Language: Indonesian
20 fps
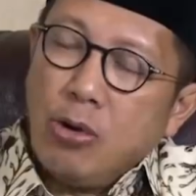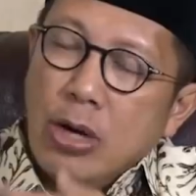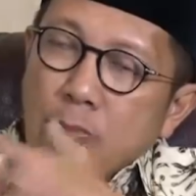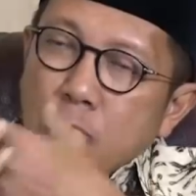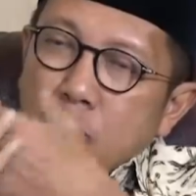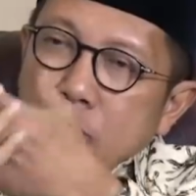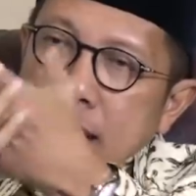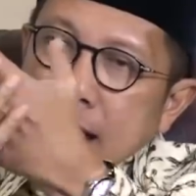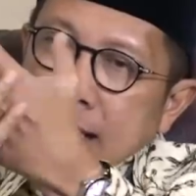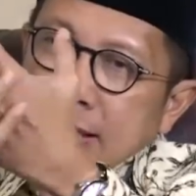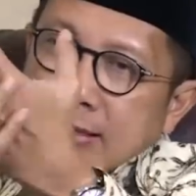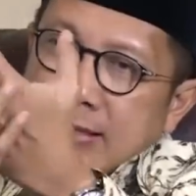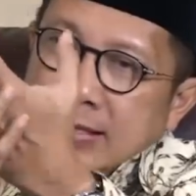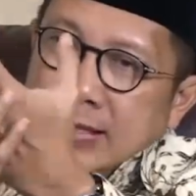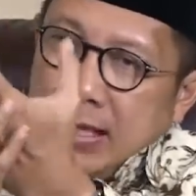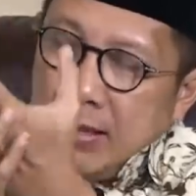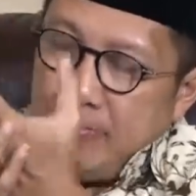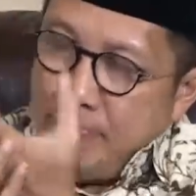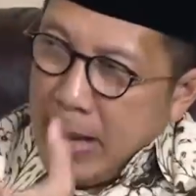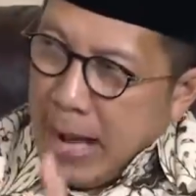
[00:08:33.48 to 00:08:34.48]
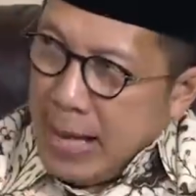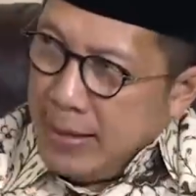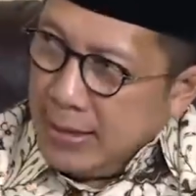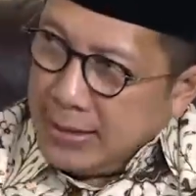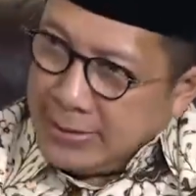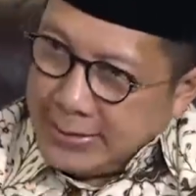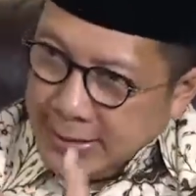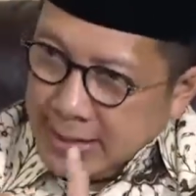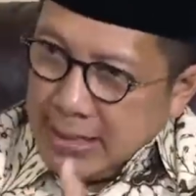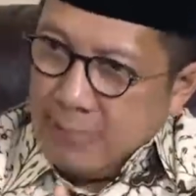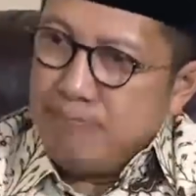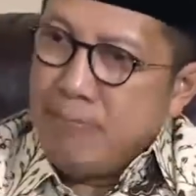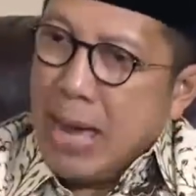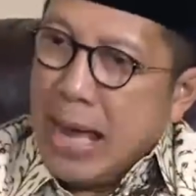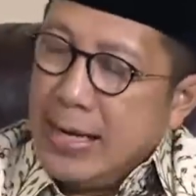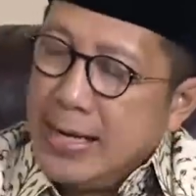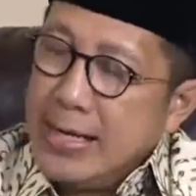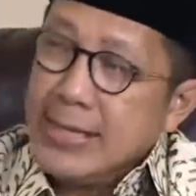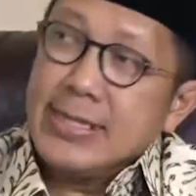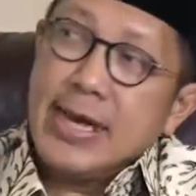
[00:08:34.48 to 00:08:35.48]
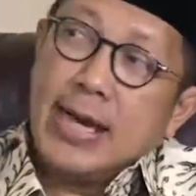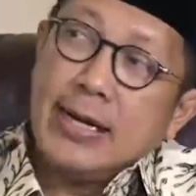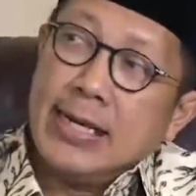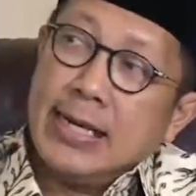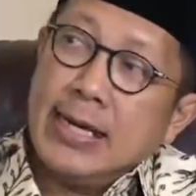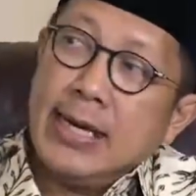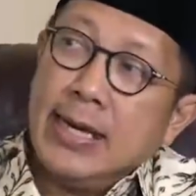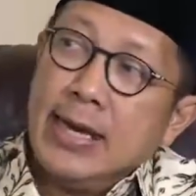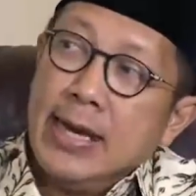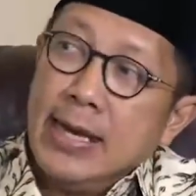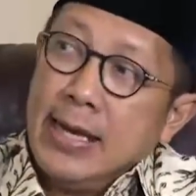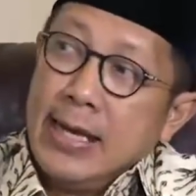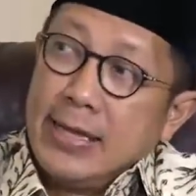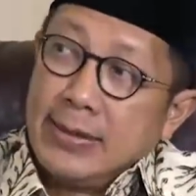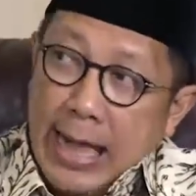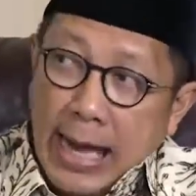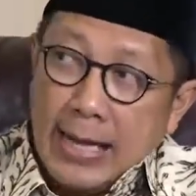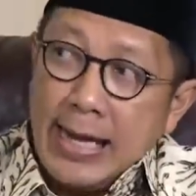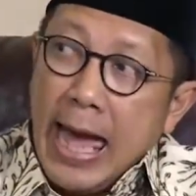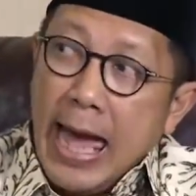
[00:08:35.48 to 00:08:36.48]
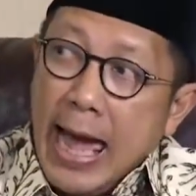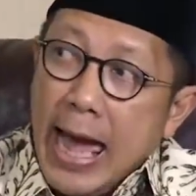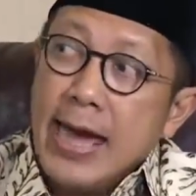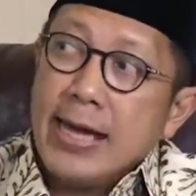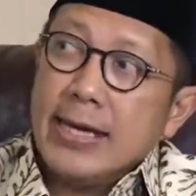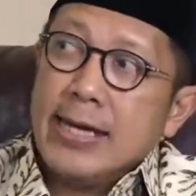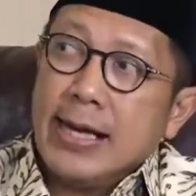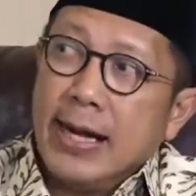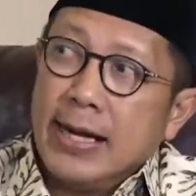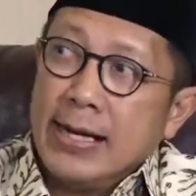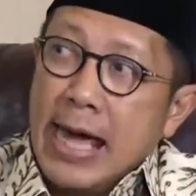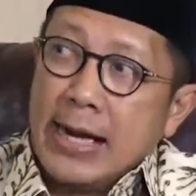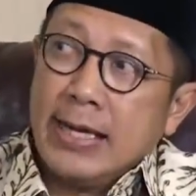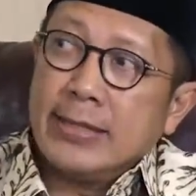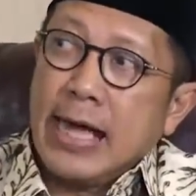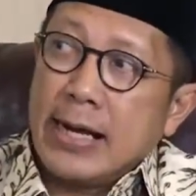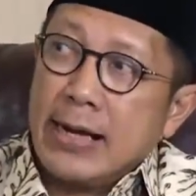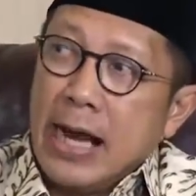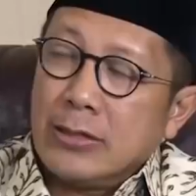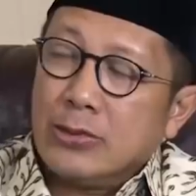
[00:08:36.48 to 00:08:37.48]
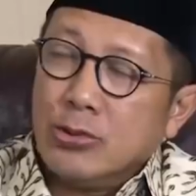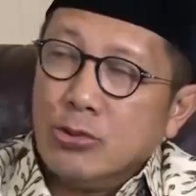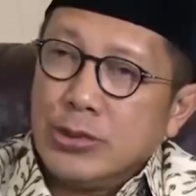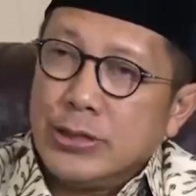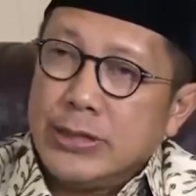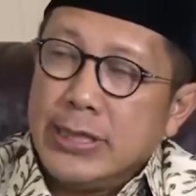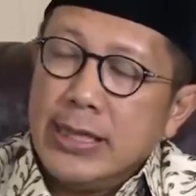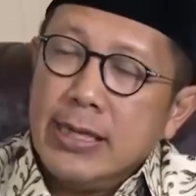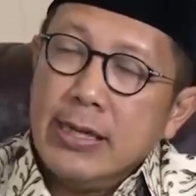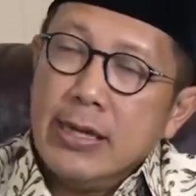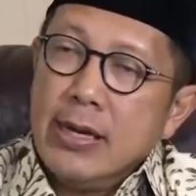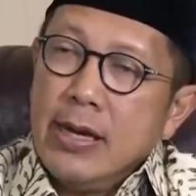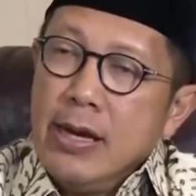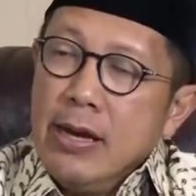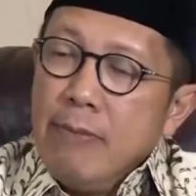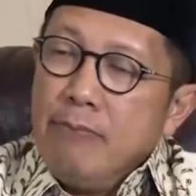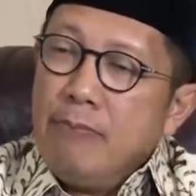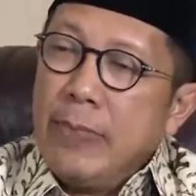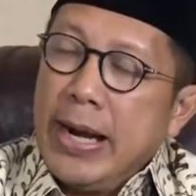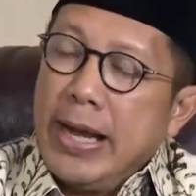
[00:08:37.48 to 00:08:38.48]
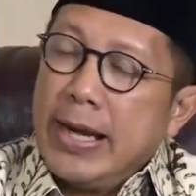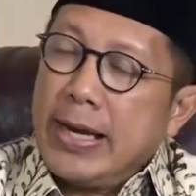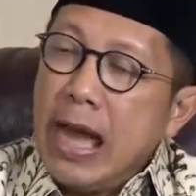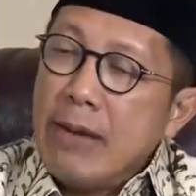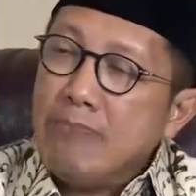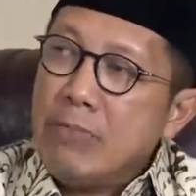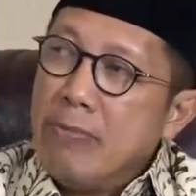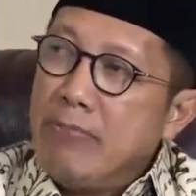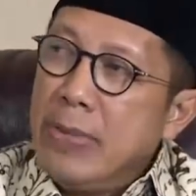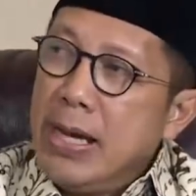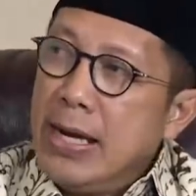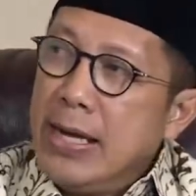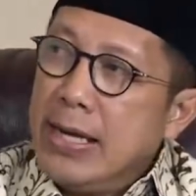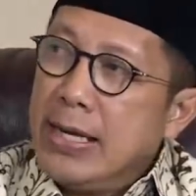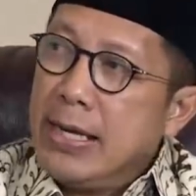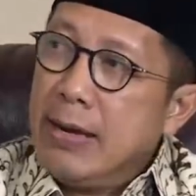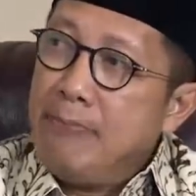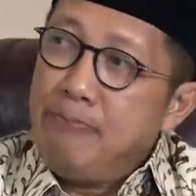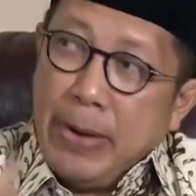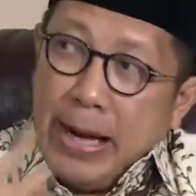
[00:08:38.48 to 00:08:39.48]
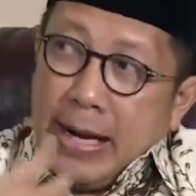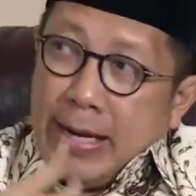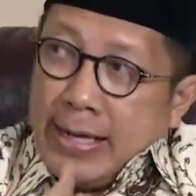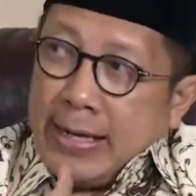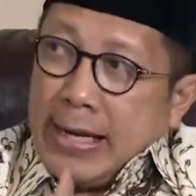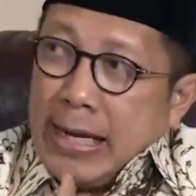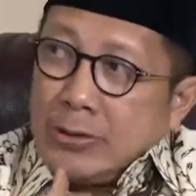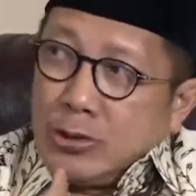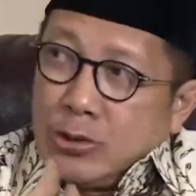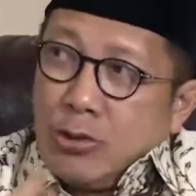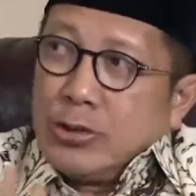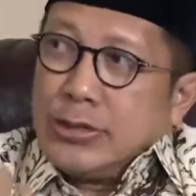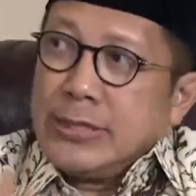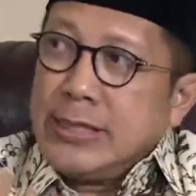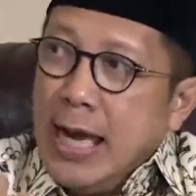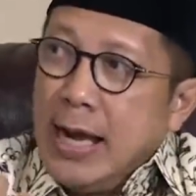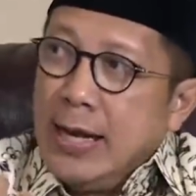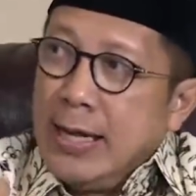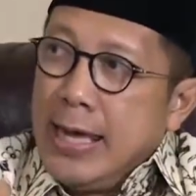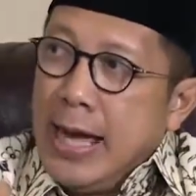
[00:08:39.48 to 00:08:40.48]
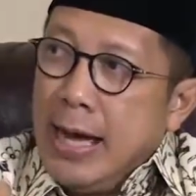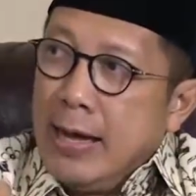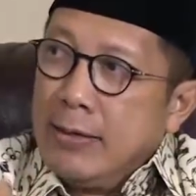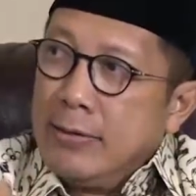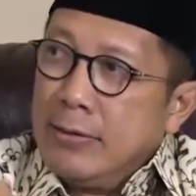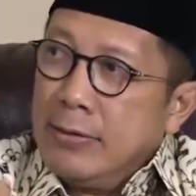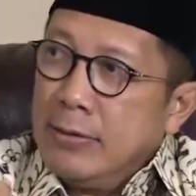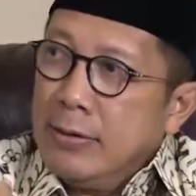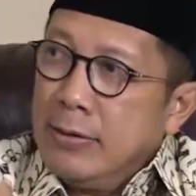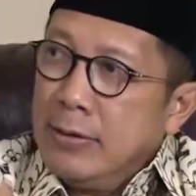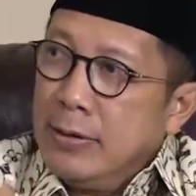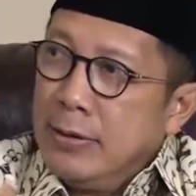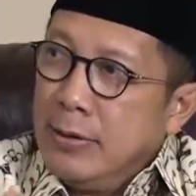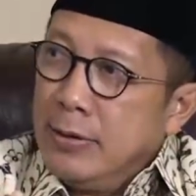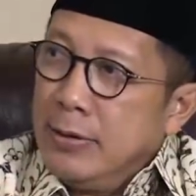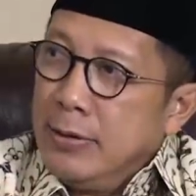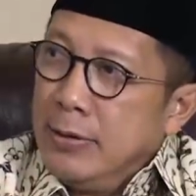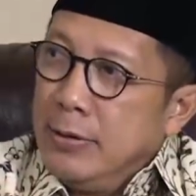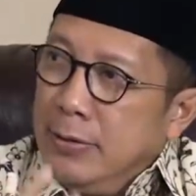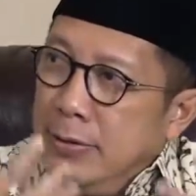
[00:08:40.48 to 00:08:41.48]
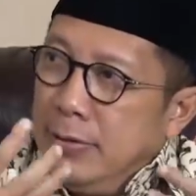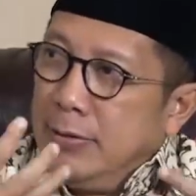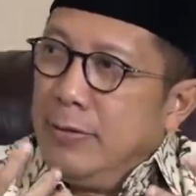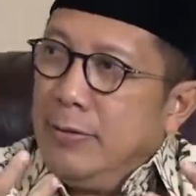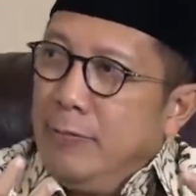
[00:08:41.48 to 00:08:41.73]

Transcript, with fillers: kemudian sekembalinya di tanah air dari yeah. tanah suci yeah. mereka memiliki predikat sosial yang uh, berbeda,